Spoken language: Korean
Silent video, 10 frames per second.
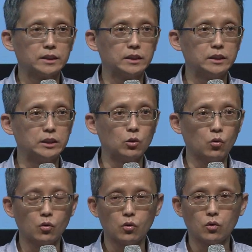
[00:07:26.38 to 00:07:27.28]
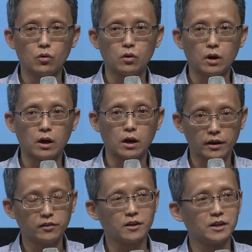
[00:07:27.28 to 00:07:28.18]
그리고 아,
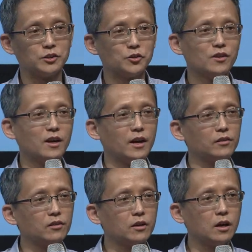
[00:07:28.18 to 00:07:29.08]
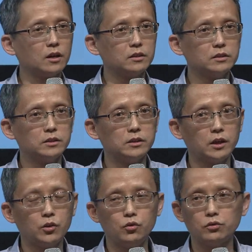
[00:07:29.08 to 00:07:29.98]
해석학 있죠. 해석학은
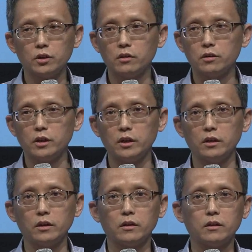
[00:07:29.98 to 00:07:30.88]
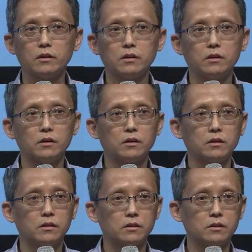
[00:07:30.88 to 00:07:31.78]
이제 뉴턴이
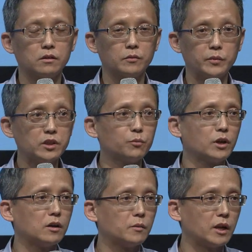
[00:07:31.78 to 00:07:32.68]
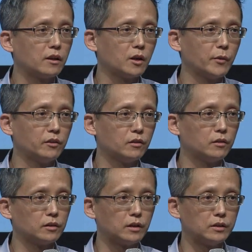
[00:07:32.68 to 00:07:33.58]
어, 미적분학을
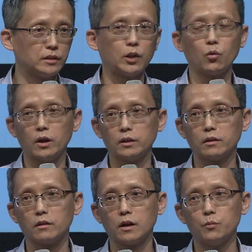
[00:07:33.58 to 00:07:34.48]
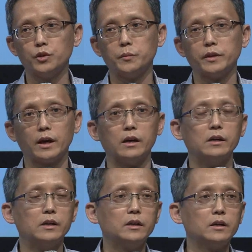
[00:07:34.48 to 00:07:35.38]
발견하면서 태동한 그런 학문입니다.
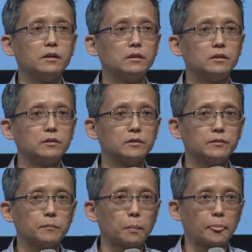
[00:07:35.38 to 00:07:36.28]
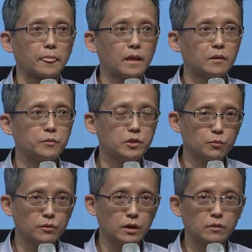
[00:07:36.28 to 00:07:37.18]
어,
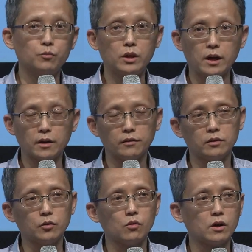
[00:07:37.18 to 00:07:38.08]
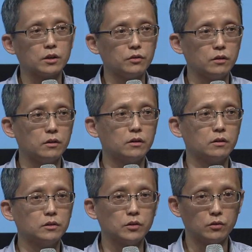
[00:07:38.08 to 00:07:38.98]
미적분학은 물리학에서 응용하기 어,